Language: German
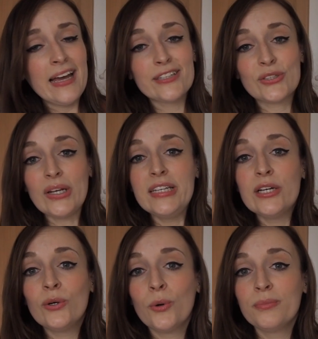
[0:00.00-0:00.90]
Es soll
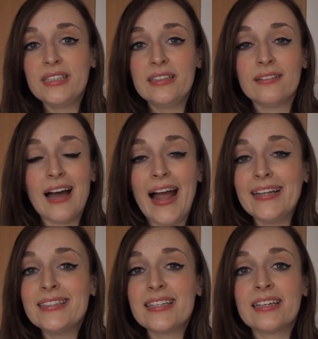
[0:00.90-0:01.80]
hier um die
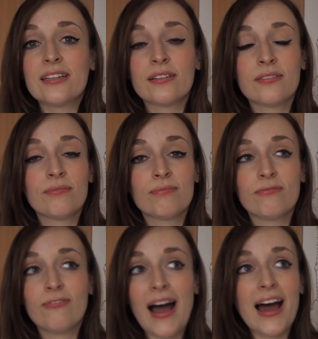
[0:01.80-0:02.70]
einzig
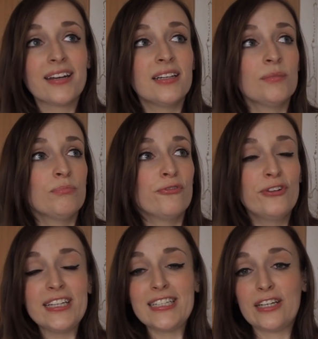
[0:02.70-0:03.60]
wahre,
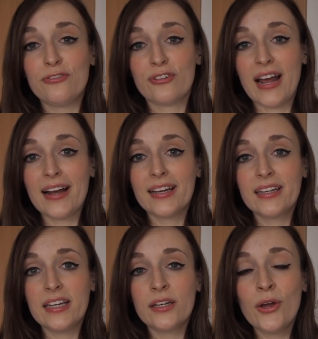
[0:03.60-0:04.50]
wichtige Frage
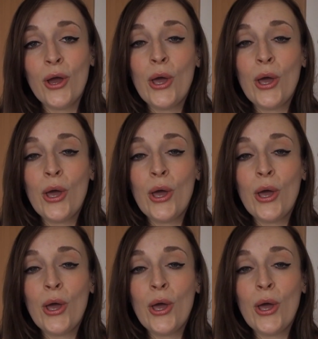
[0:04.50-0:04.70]
gehen,